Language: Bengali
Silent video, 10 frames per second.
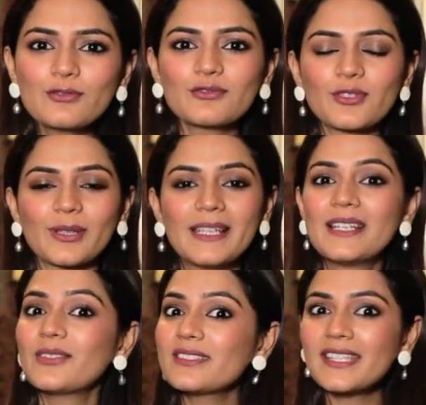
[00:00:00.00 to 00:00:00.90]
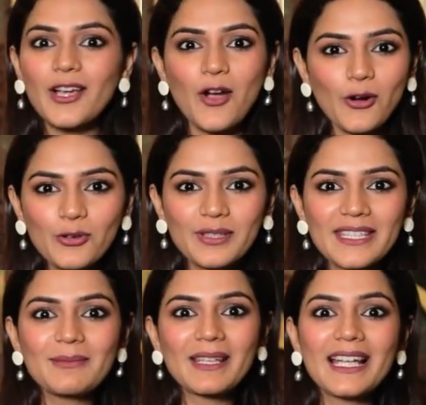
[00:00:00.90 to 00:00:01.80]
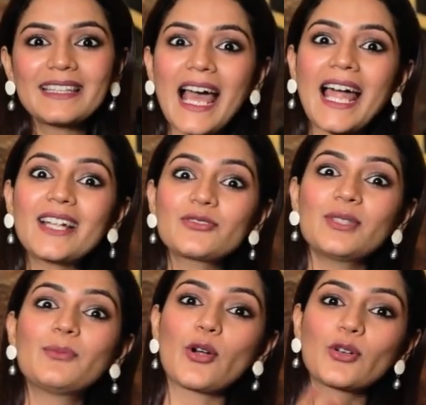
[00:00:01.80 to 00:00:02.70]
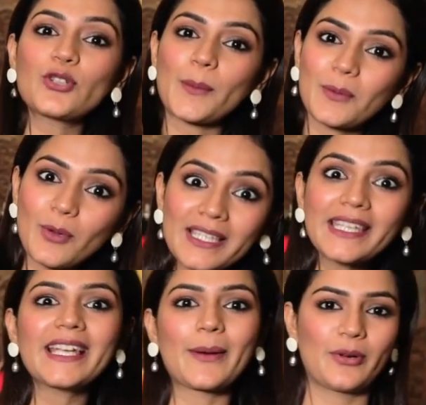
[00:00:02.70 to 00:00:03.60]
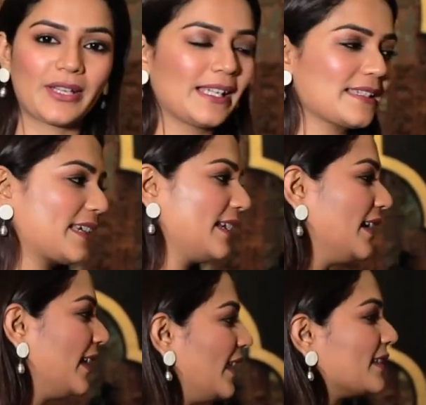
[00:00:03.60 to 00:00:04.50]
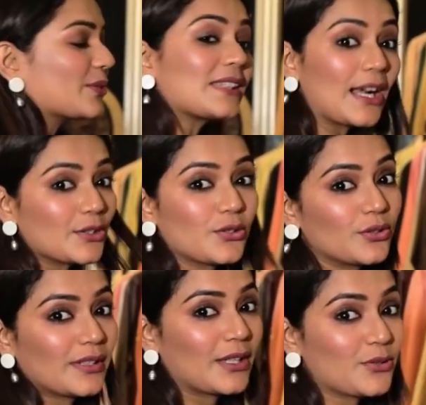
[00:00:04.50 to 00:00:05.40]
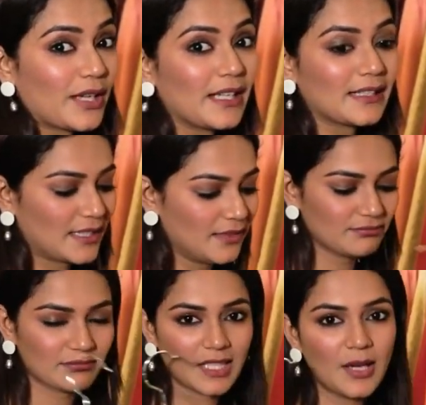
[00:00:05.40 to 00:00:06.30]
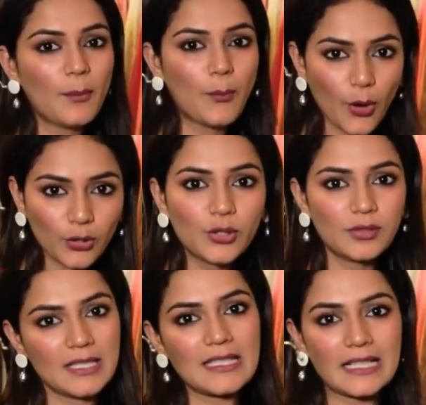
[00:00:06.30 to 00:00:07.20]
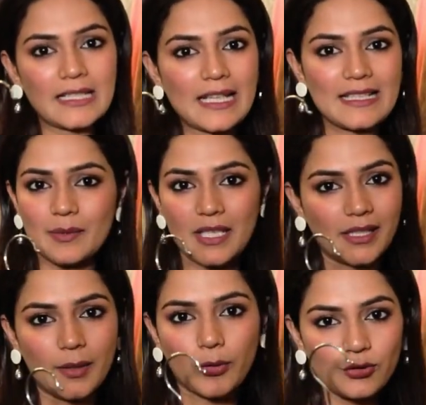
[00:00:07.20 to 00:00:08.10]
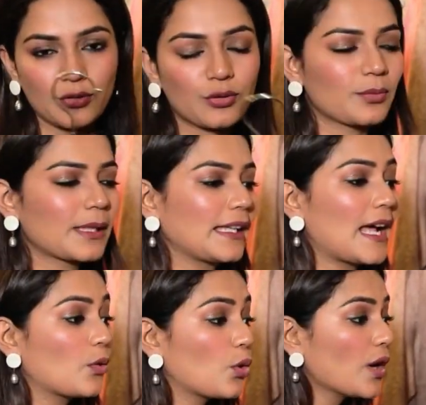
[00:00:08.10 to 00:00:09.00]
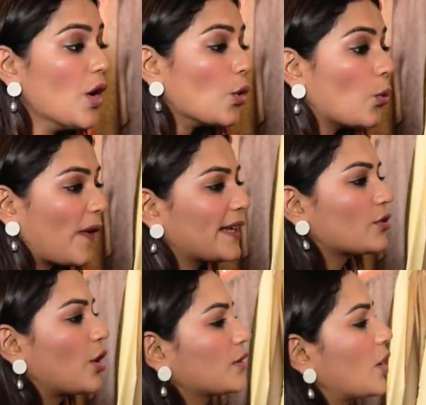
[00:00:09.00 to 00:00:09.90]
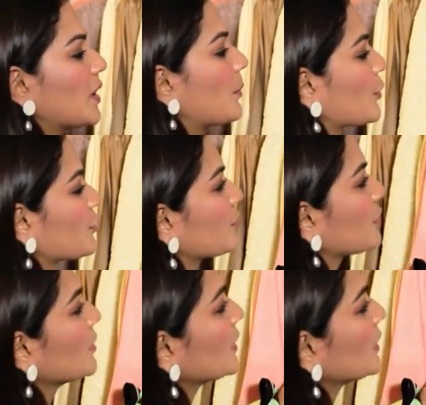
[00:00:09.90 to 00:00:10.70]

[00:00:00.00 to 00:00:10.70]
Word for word: সুন্দর সে কখনোই কিনবে না তার আসলে বড় শপিং মল থেকে কাপড় কেনা চাই তো তার জন্য কিছু কেনাটা পলো টি শার্ট নিয়েছে আমি জানি না পছন্দ করবে কিনা আর ওর হোয়াইট রঙটা অনেক পছন্দ